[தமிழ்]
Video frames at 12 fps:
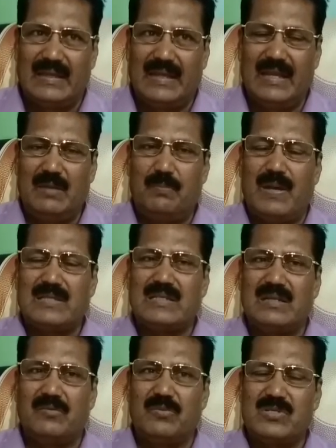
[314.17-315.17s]

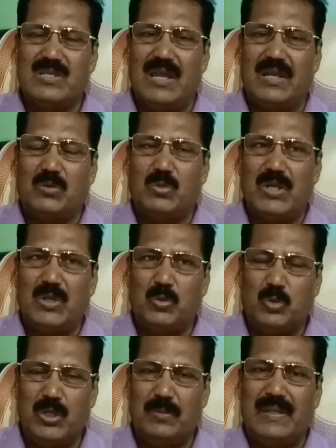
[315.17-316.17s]
கீழ்ப்பாசன விவசாயிகளுடைய
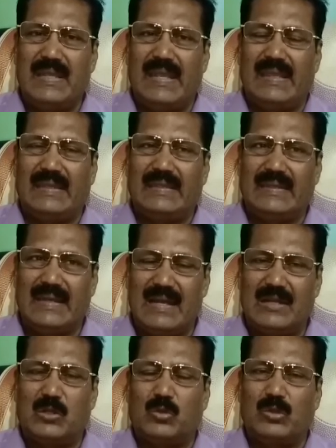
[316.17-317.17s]
உரிமையை
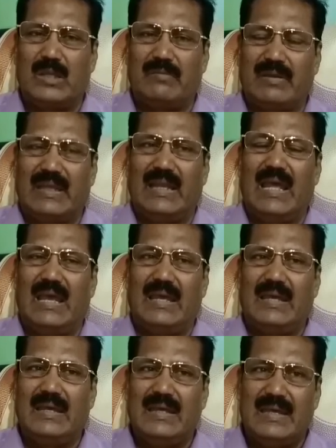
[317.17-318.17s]
நிலநாட்டக்கூடிய வகையில்
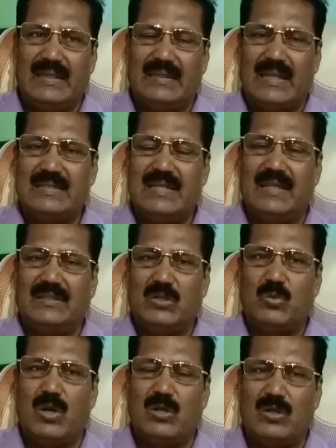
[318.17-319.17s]
தஞ்சை
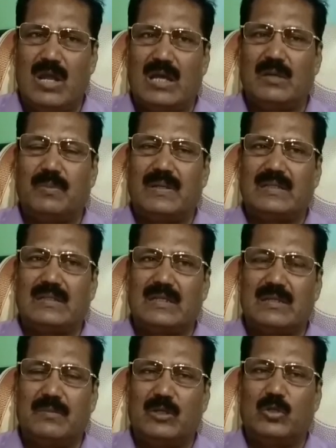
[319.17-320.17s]
திருவாரூர்
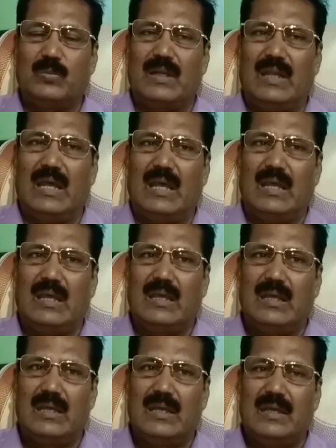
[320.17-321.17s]
நாகப்பட்டினத்திற்கு மட்டுமல்ல
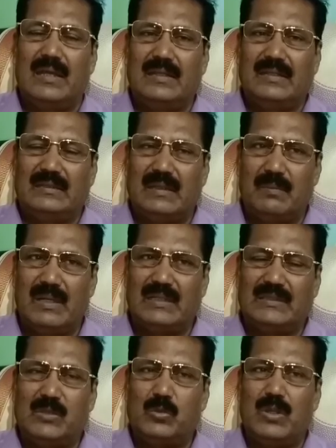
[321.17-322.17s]
இது
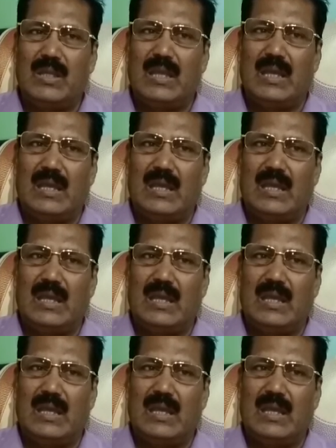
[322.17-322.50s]
தமிழகத்தினுடைய